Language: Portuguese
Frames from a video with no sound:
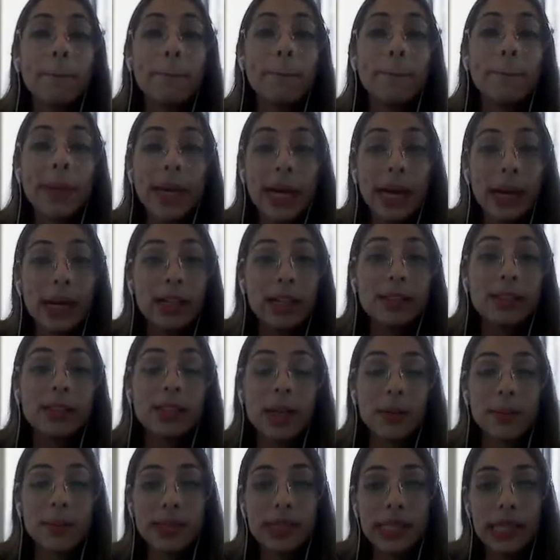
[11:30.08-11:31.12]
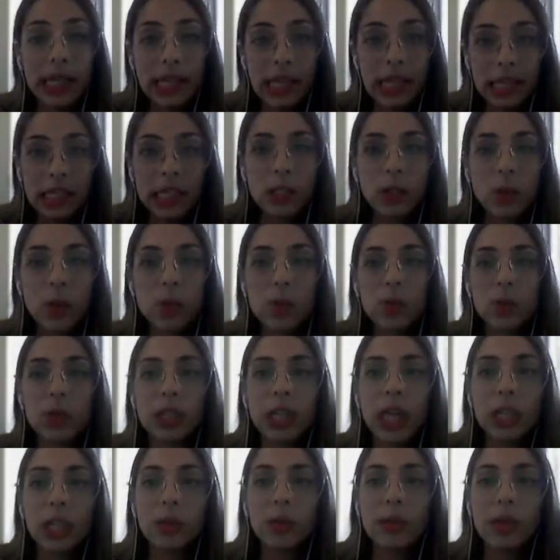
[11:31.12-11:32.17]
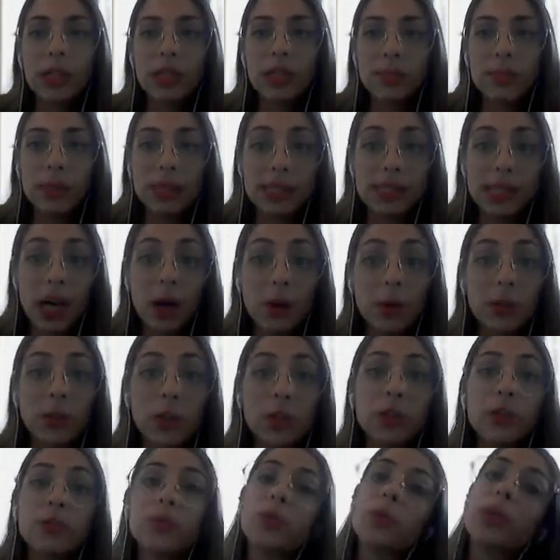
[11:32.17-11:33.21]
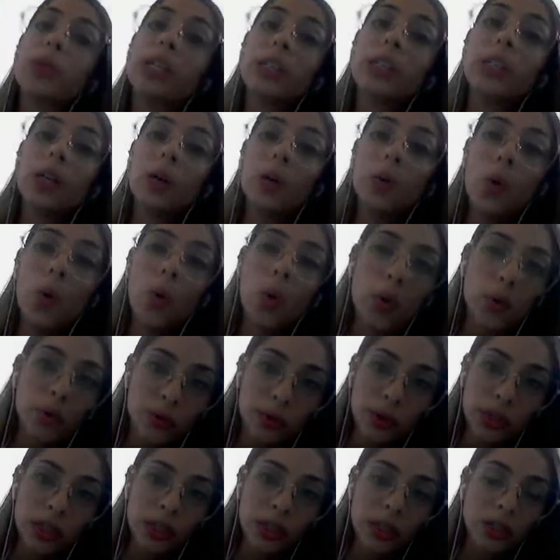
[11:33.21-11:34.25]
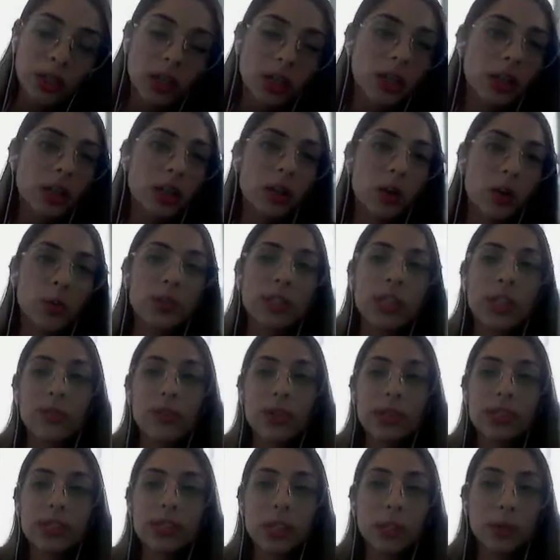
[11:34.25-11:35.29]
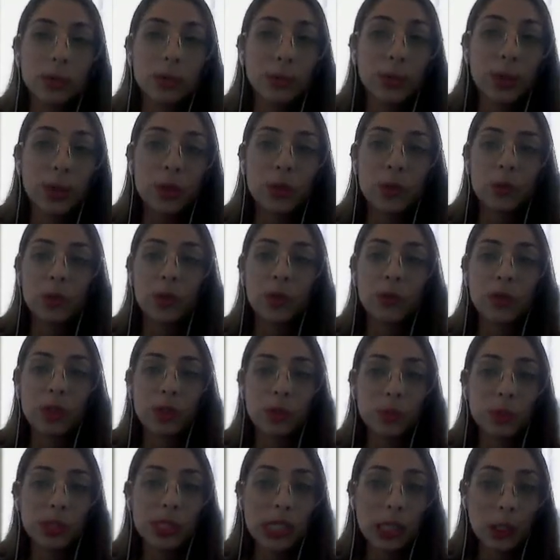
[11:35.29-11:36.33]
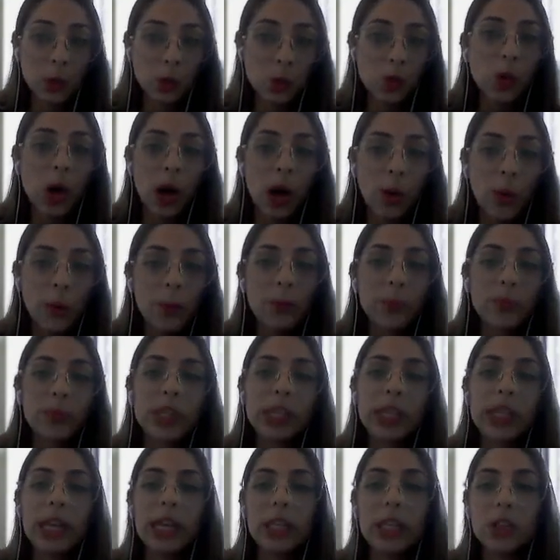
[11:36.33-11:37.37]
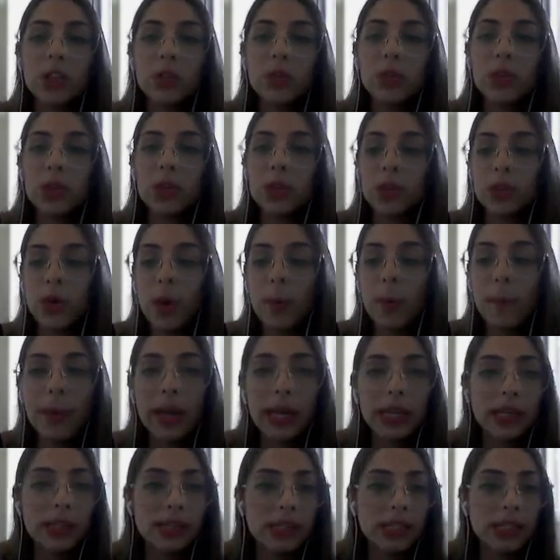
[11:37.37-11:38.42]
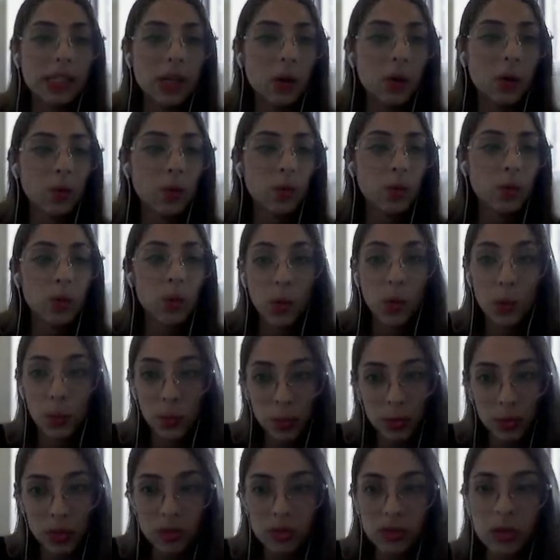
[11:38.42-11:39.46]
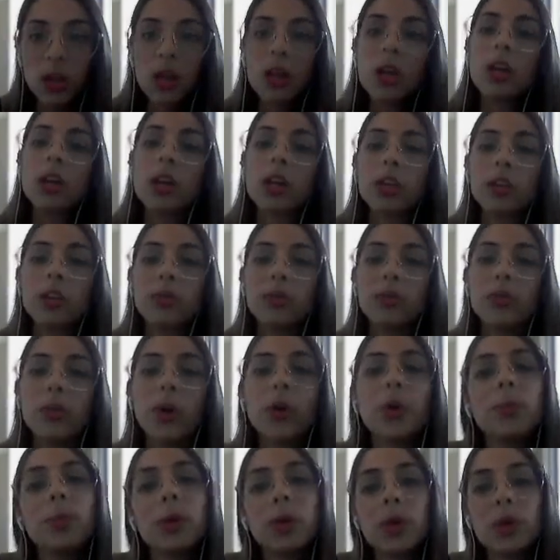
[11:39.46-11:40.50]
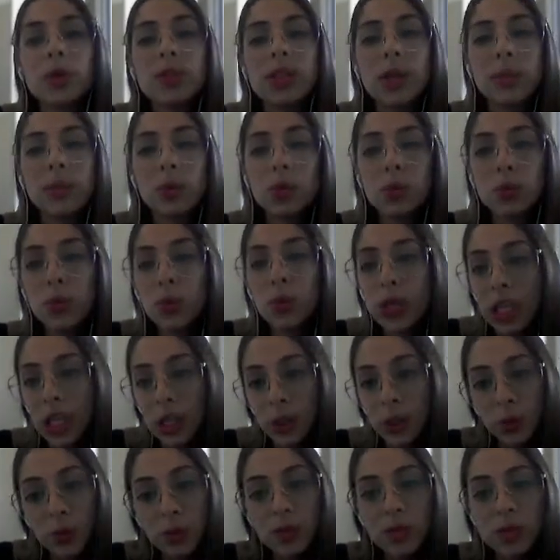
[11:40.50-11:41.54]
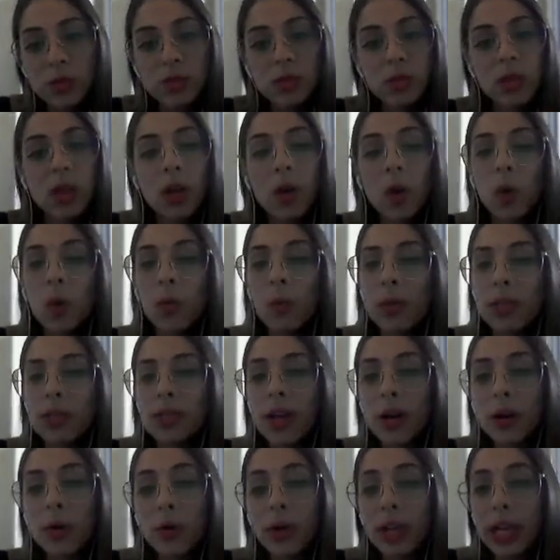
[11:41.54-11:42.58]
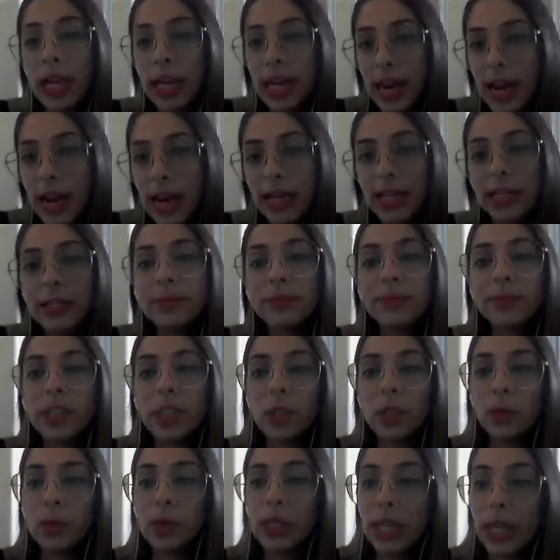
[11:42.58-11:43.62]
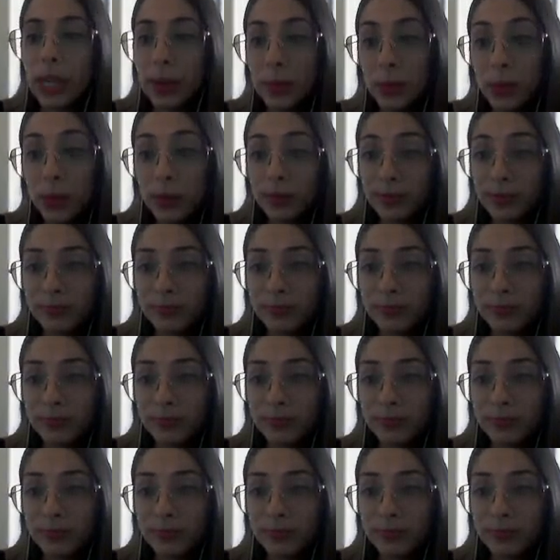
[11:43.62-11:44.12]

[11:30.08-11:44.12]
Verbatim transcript: Para a Strepsirrhine, nosso clado mais basal, a gente viu que não houve uh, conservação para o dimorfismo sexual e ele divergiu apenas em alguns grupos, que foi o Microcebus murinus, o Misracoquerelli e o Lemur.